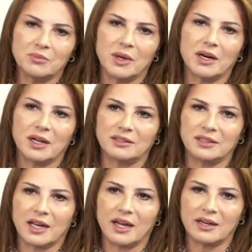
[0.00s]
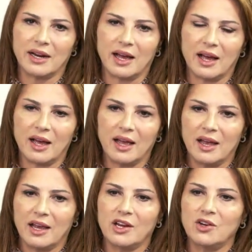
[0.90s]
مرات ذكرناها
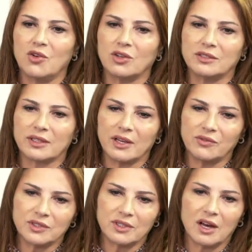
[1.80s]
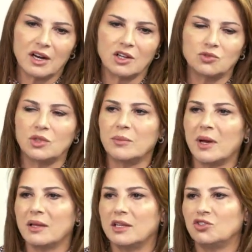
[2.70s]
إنه كيف صارت
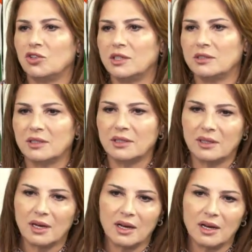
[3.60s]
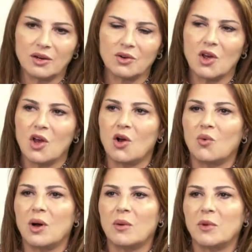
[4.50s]
ولماذا شعلت النار
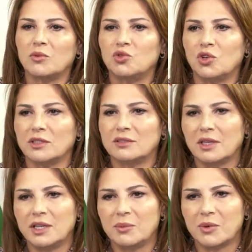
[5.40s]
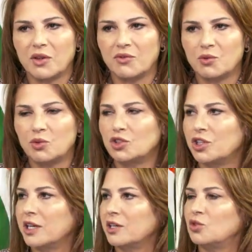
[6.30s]
وموضوع الصليب كيف
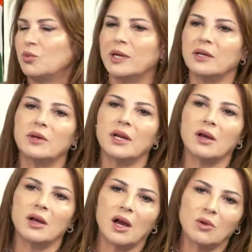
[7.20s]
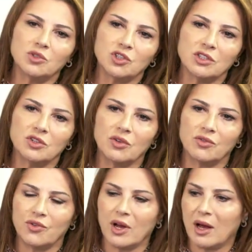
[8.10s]
وجد ومن أوجده
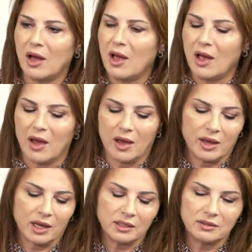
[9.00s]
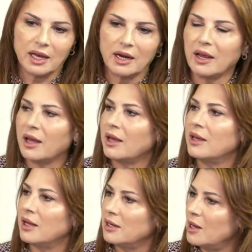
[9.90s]
ف يعني
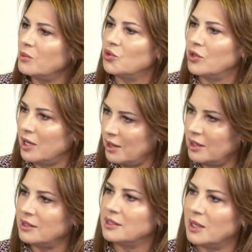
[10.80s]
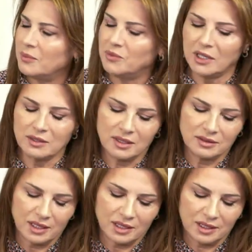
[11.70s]
تاريخيا ابونا اذا بتقدر
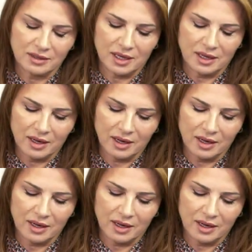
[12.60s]
تحكي تاريخ هلا